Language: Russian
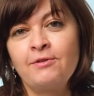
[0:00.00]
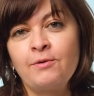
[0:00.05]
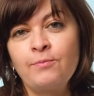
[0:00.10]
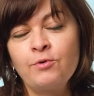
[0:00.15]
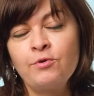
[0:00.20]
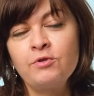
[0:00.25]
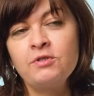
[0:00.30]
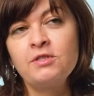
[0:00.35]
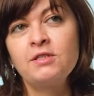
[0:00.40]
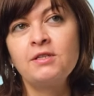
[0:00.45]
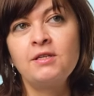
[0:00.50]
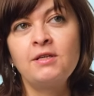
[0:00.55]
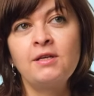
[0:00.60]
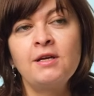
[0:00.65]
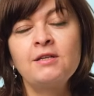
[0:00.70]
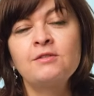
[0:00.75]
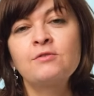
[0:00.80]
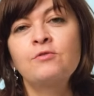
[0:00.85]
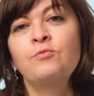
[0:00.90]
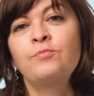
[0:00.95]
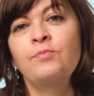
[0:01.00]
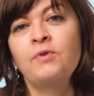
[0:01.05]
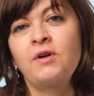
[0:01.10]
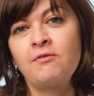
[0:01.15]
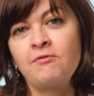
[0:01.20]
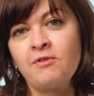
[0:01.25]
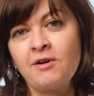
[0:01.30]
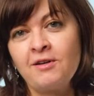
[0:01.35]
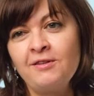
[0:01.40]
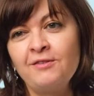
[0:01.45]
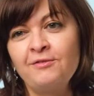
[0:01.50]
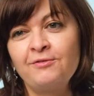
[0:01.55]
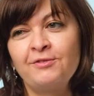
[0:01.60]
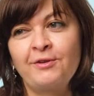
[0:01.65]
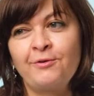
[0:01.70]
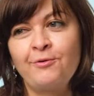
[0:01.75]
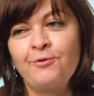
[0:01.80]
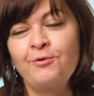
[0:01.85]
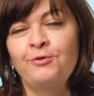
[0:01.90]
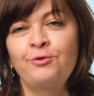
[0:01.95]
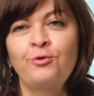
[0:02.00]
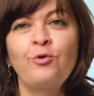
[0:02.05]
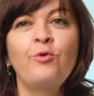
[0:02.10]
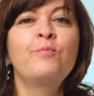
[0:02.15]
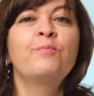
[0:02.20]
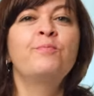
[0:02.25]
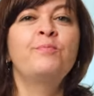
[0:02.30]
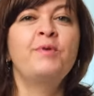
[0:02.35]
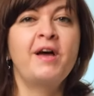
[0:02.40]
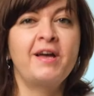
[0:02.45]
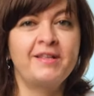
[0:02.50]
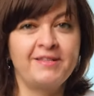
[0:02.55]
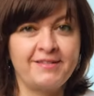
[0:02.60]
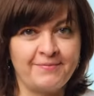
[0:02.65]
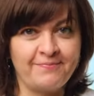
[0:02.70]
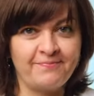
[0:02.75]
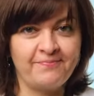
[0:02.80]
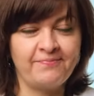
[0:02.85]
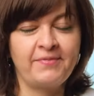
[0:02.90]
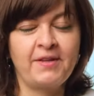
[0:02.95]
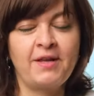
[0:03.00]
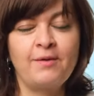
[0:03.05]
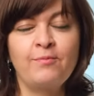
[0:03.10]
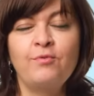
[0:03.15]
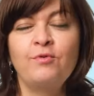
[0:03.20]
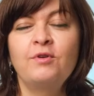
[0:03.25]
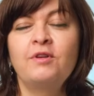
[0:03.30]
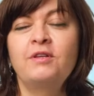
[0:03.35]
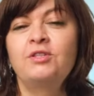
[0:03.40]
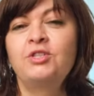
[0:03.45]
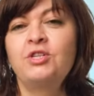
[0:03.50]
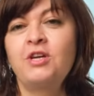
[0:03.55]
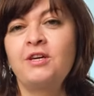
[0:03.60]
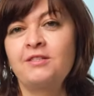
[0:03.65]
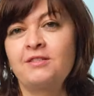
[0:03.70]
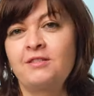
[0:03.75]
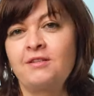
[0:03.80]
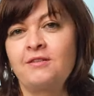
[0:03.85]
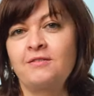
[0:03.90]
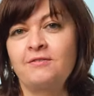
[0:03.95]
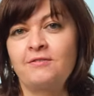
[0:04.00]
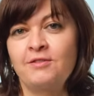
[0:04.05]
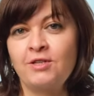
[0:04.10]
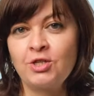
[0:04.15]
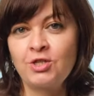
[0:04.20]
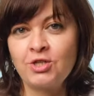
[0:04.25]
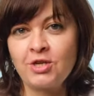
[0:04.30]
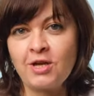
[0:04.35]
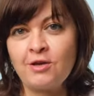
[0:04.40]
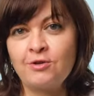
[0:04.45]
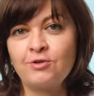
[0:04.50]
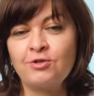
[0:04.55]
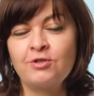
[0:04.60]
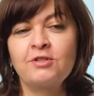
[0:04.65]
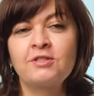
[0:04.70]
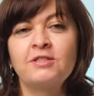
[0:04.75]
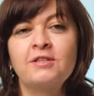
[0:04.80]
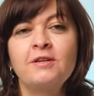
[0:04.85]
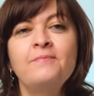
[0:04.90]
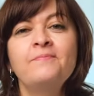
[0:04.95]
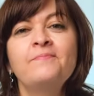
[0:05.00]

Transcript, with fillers: вопросы я сгруппировала в такой топ-5 наиболее часто встречающихся